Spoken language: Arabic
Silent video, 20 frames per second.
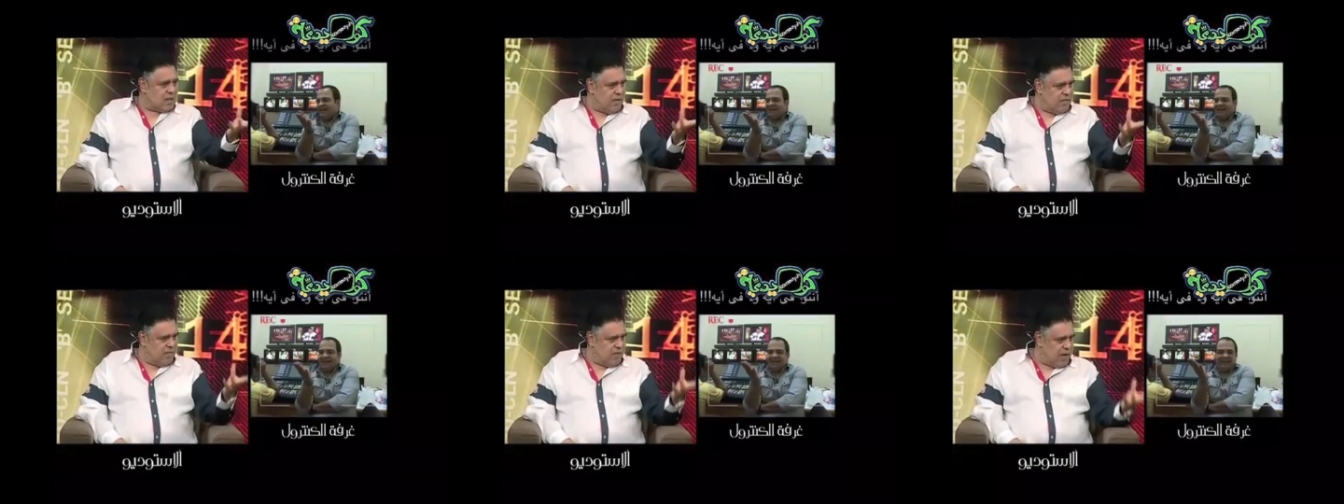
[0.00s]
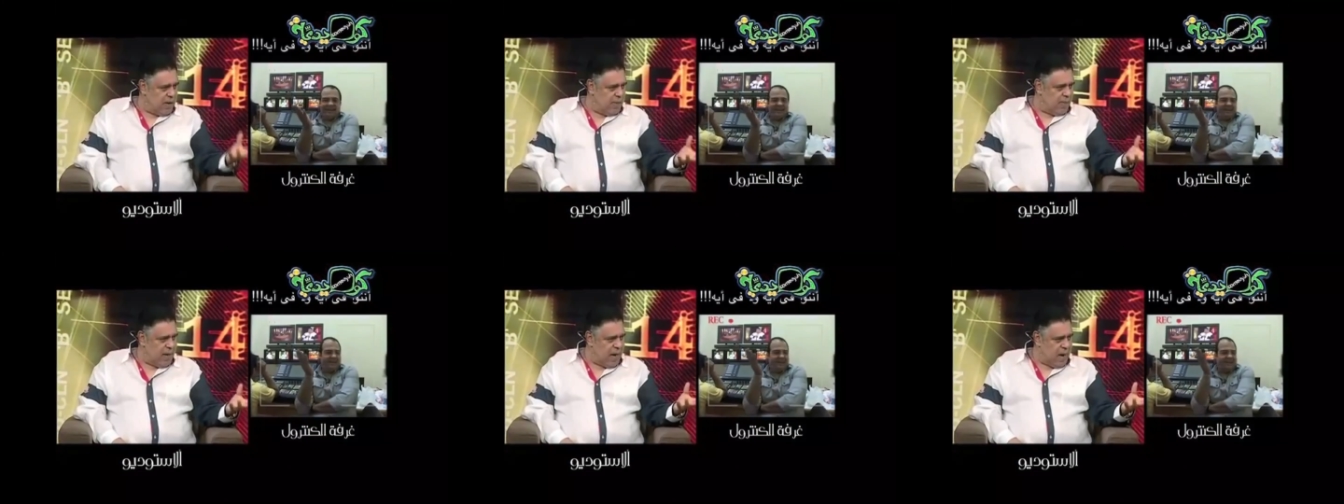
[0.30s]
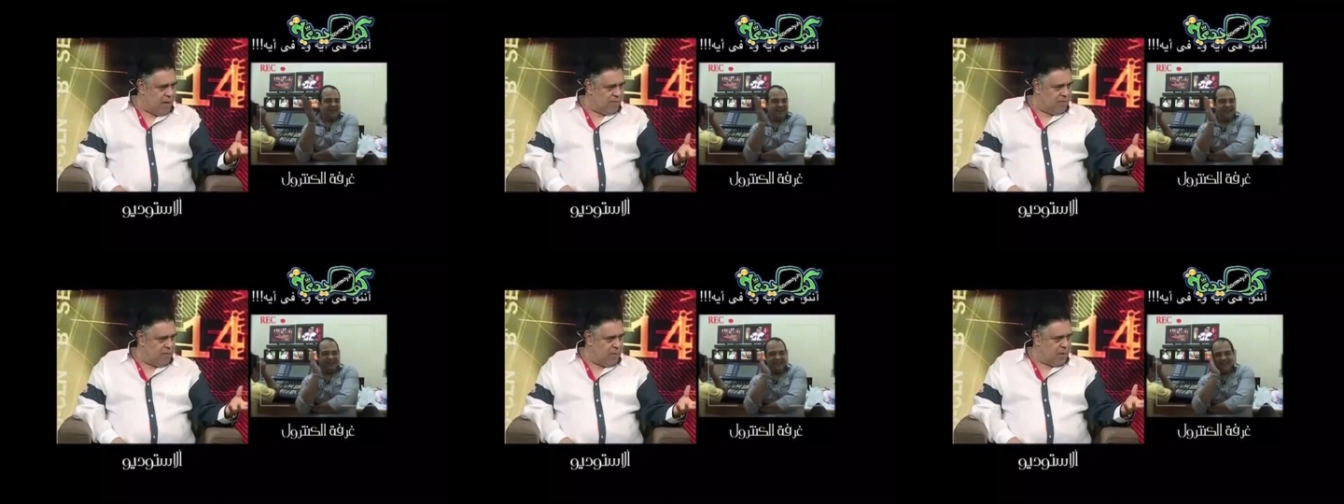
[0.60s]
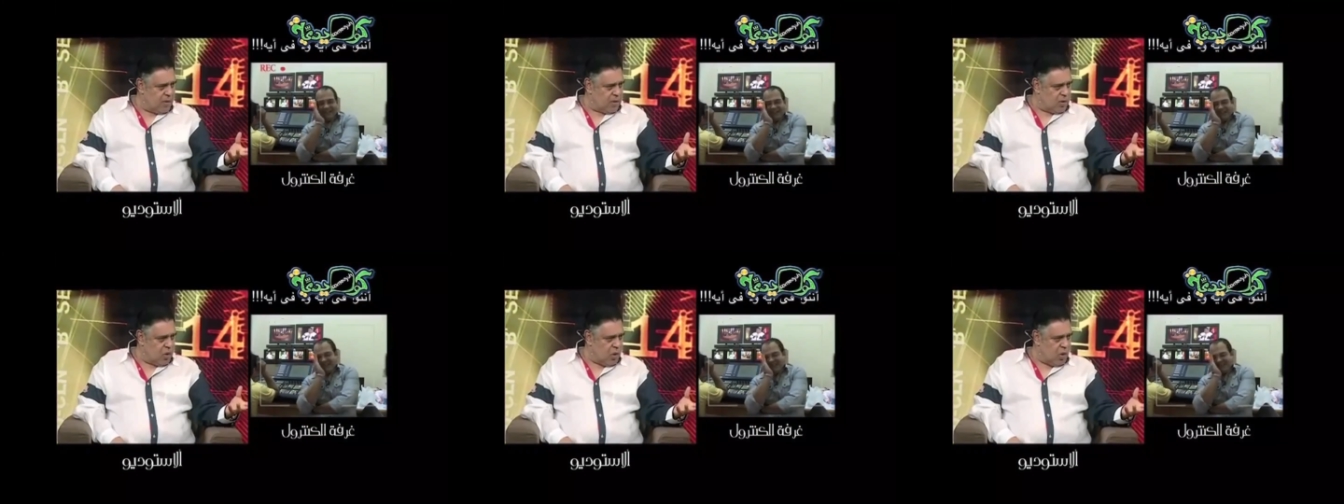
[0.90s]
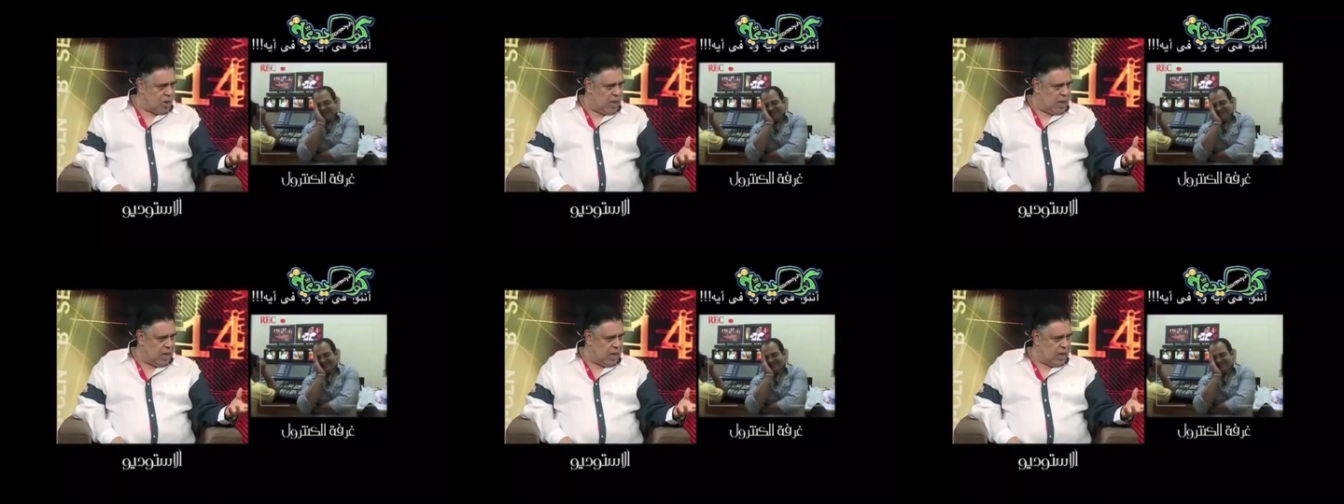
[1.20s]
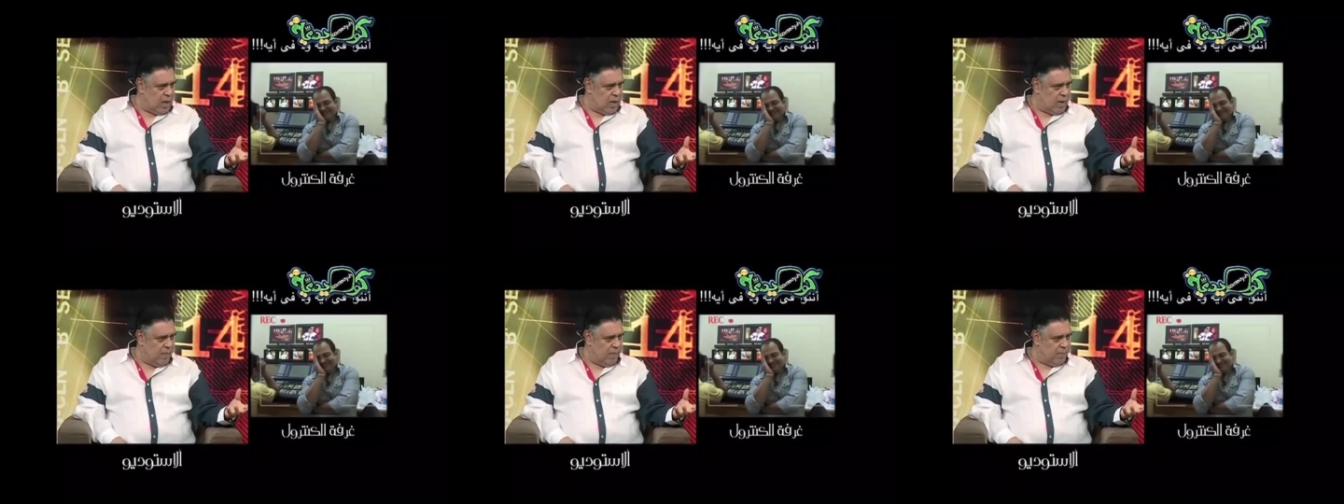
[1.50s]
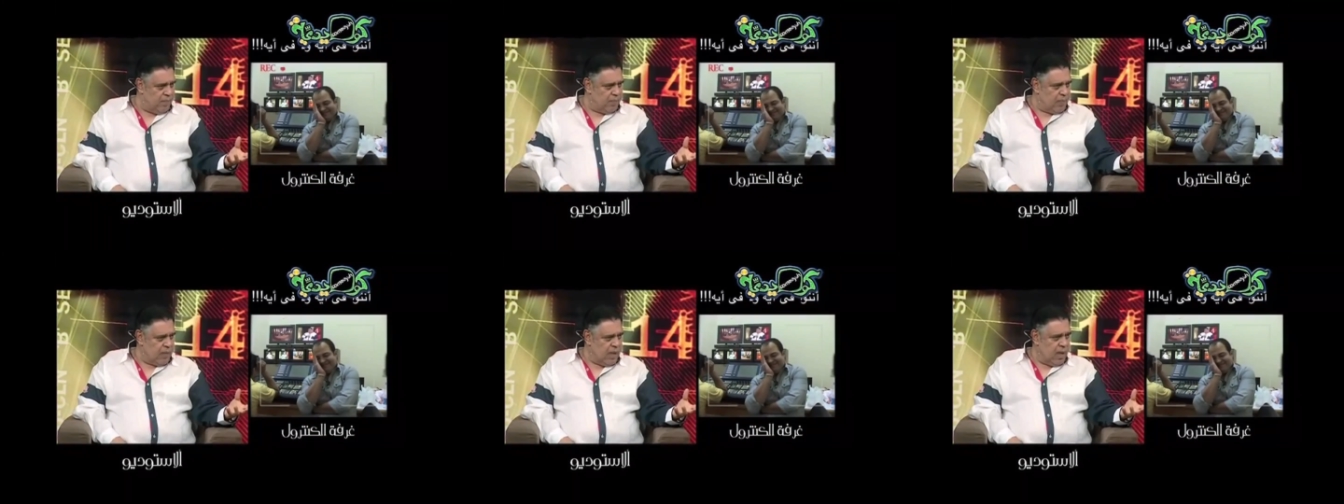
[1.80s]
احسن فريق بيلعب في مصر ولا لا
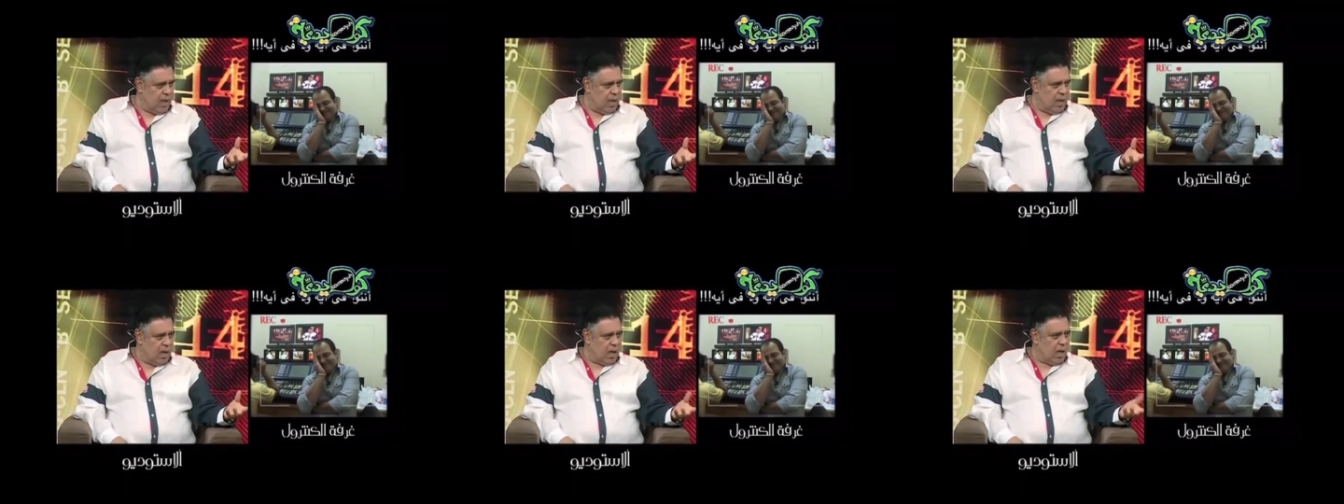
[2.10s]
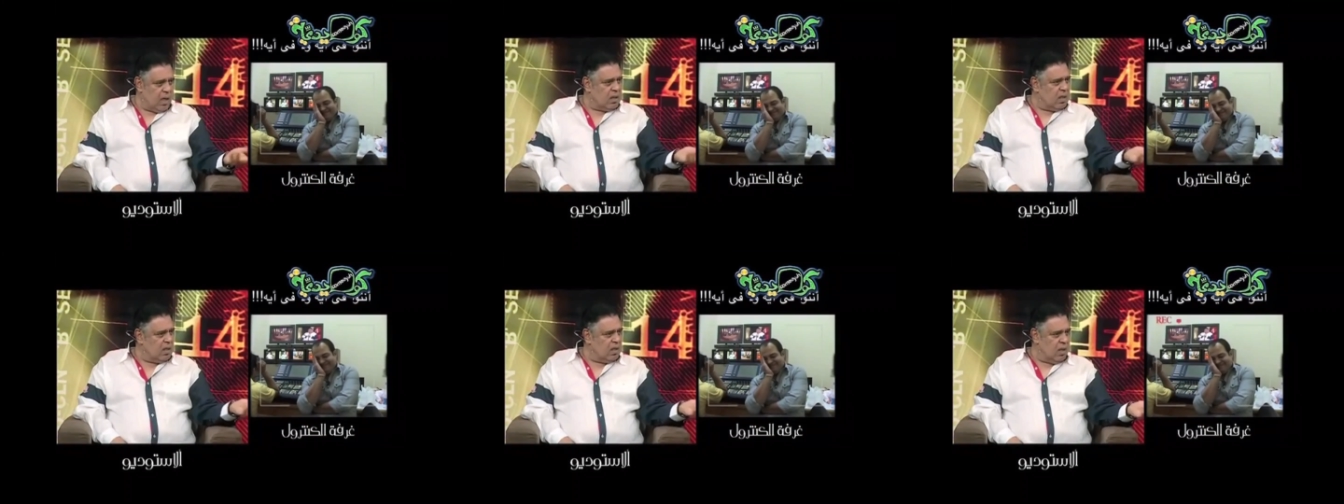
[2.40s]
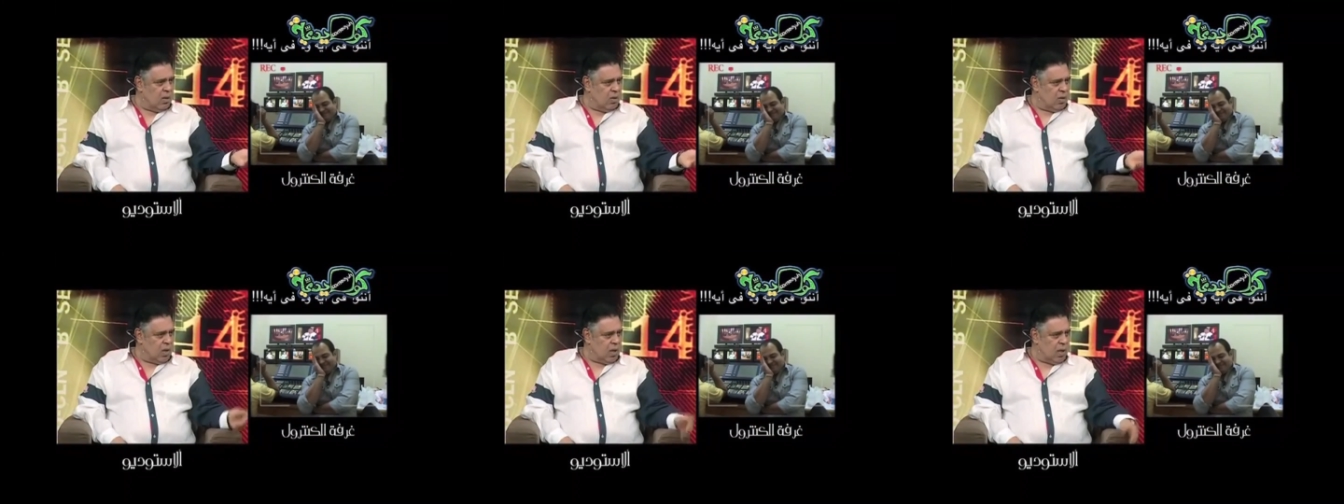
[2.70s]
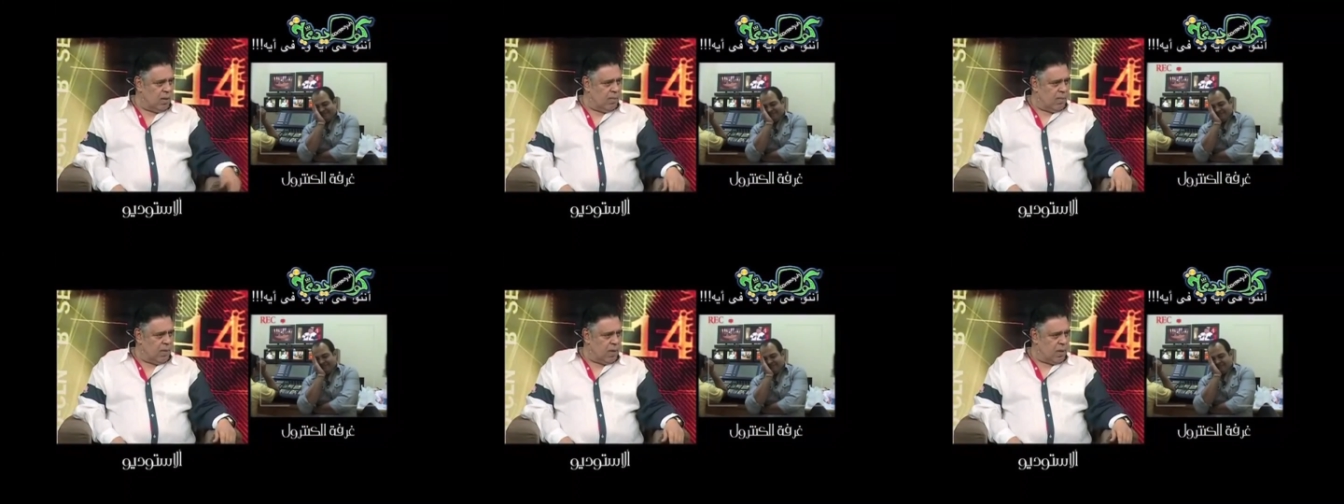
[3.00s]
اه خد الدوري كام